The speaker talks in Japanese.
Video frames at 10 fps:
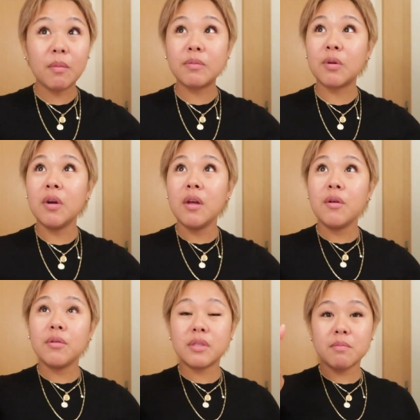うんと
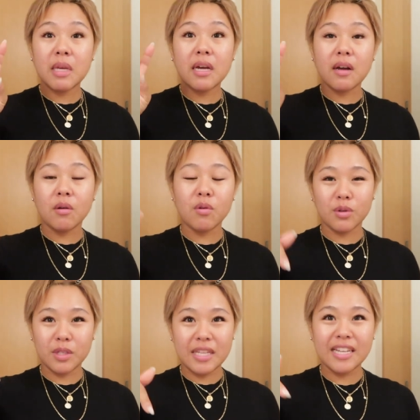3日間こ
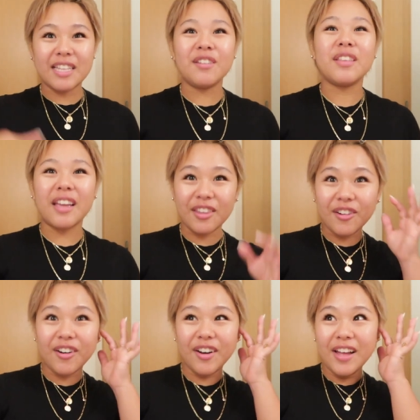こステイしてるんだけ
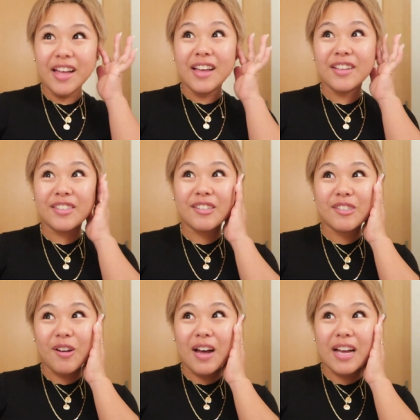どうんと
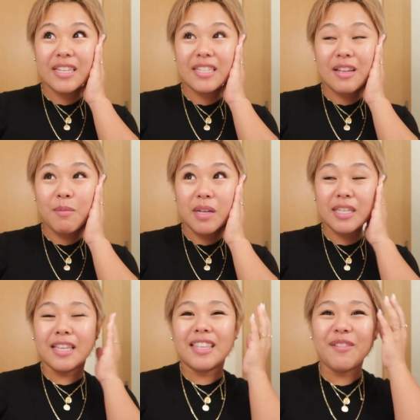さ明日も明
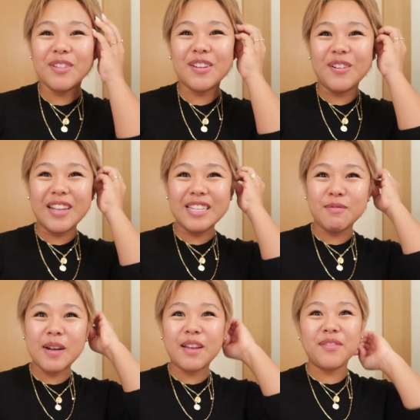後日もその同じ
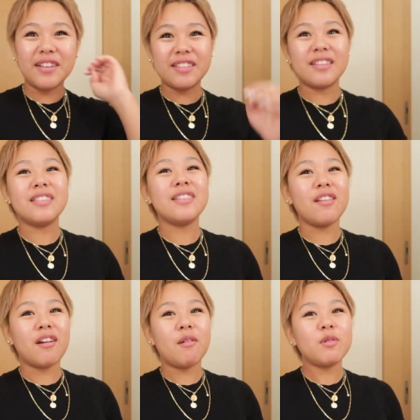ブレイクファーストがついて
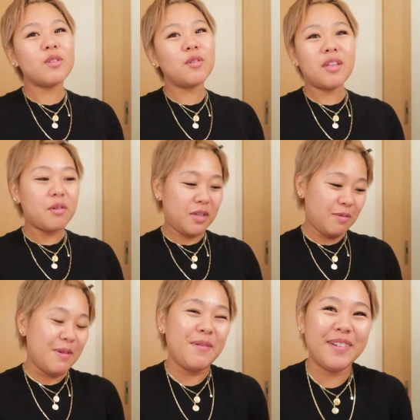るからもうすごい楽し
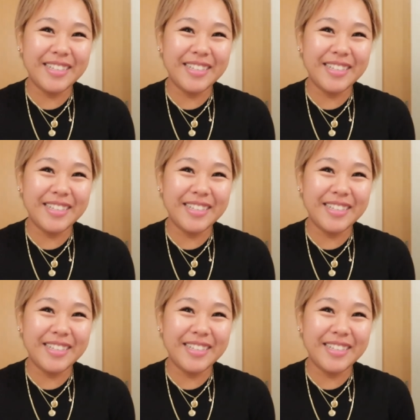みよ